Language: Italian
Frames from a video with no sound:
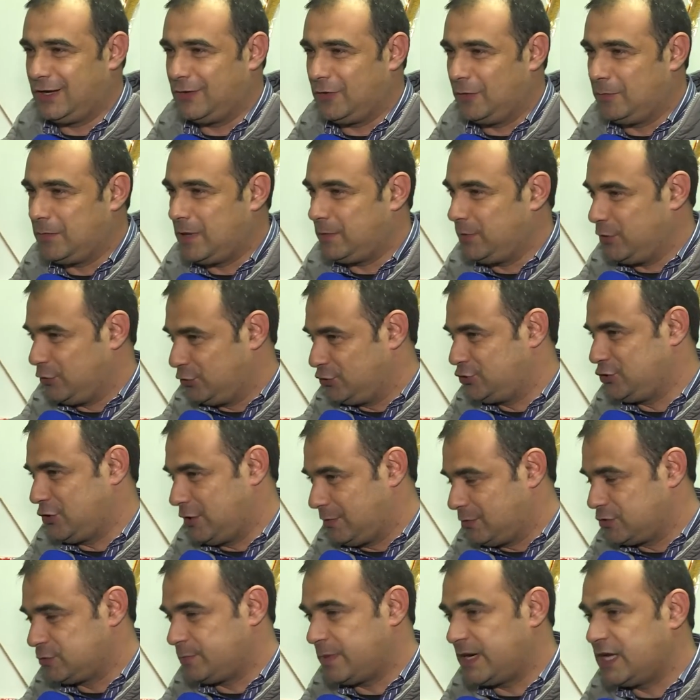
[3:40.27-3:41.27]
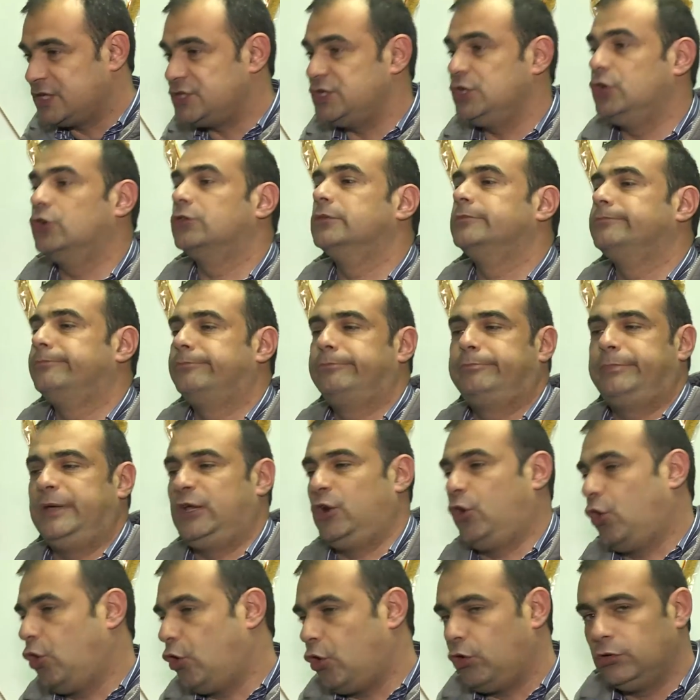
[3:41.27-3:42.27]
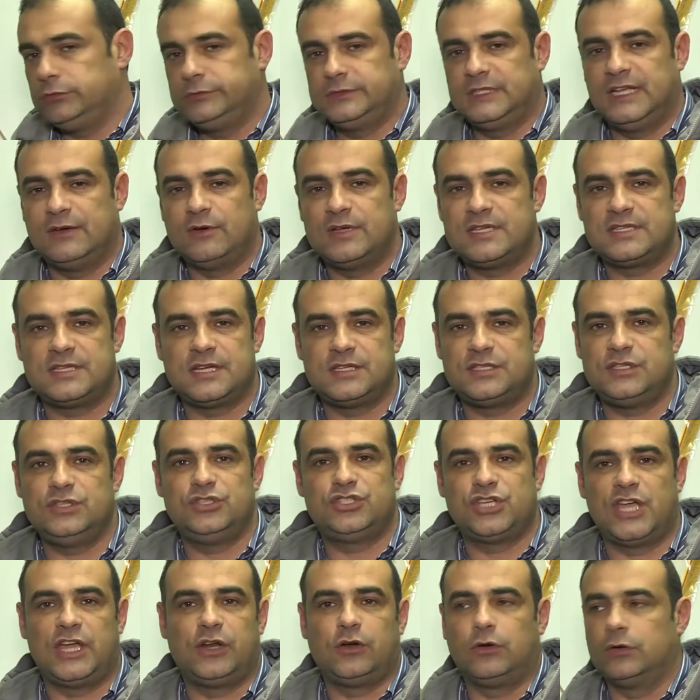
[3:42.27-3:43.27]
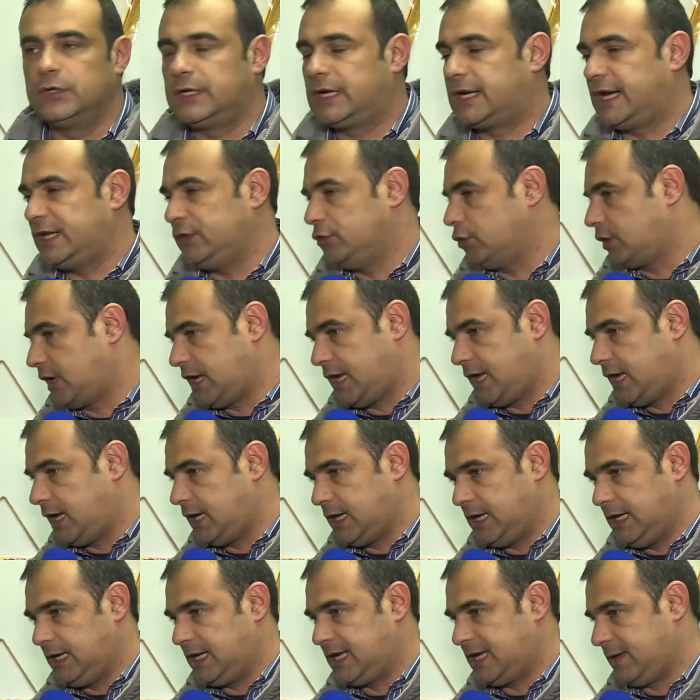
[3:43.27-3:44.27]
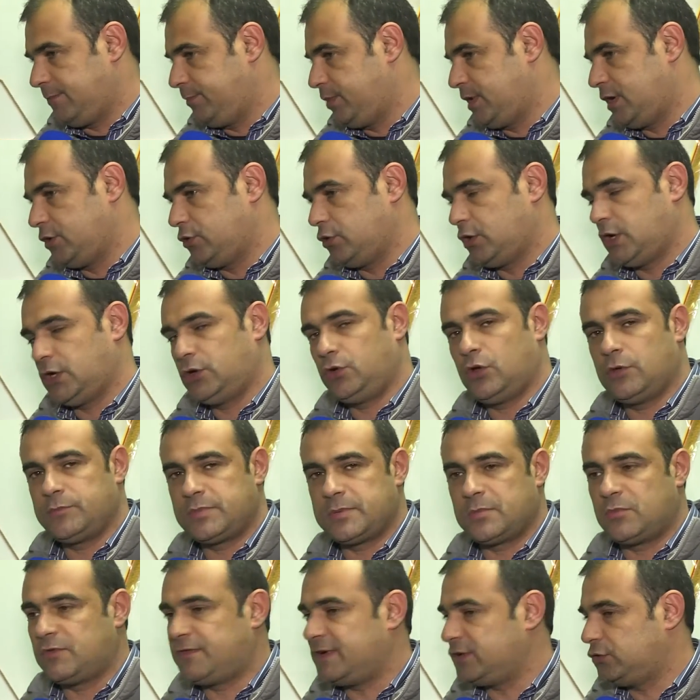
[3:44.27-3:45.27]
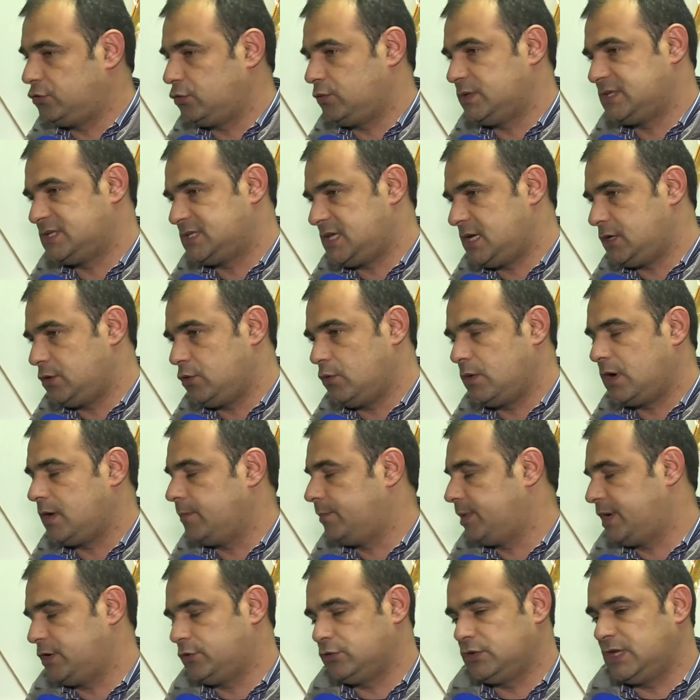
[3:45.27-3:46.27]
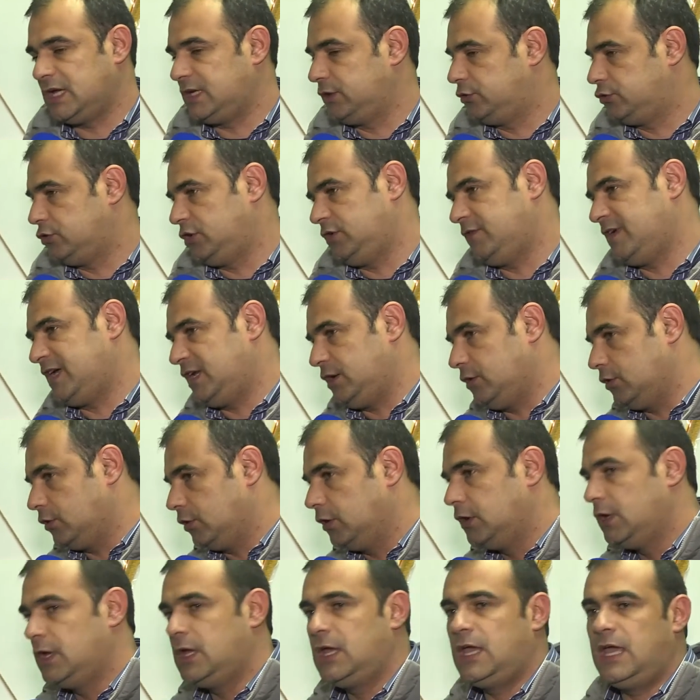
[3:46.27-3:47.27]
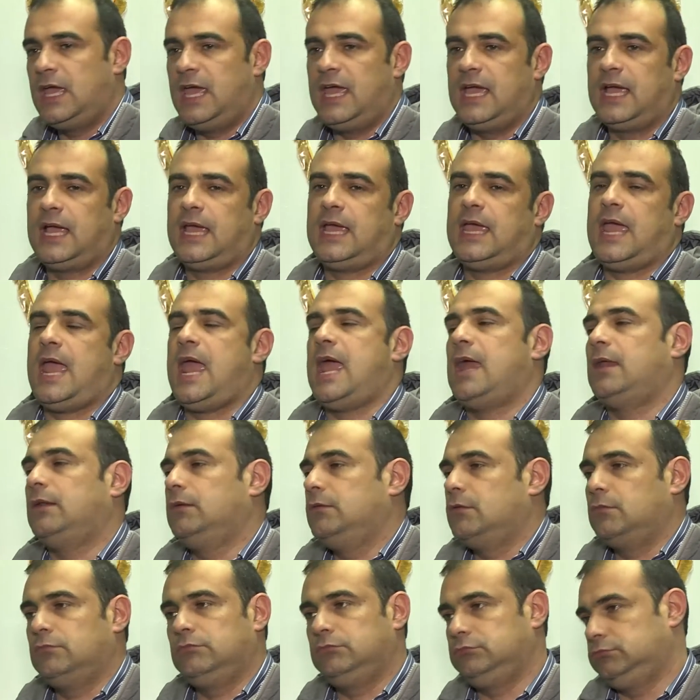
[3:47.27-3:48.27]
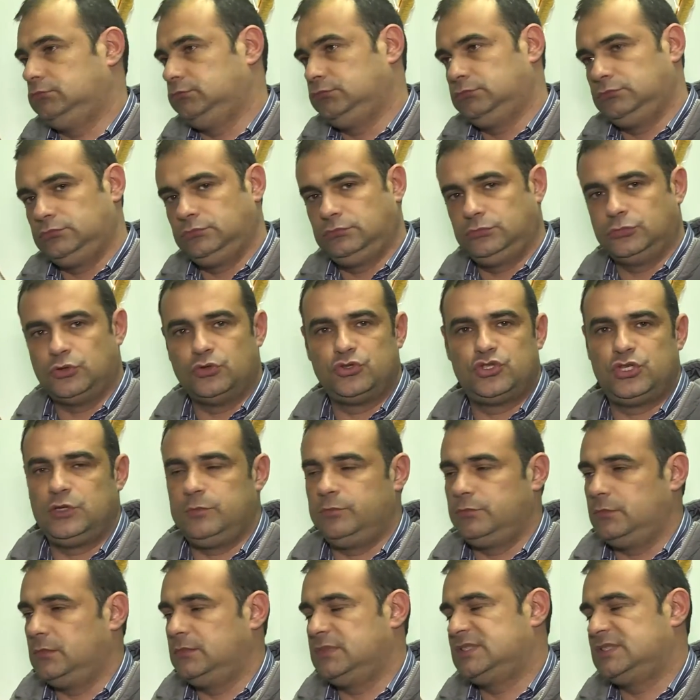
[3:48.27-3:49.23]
con il mio amico Girolamo Sparacino però devo essere sincero, credo che il campionato che noi abbiamo fatto quest'anno è un campionato di alto livello e che non, mm, non ci,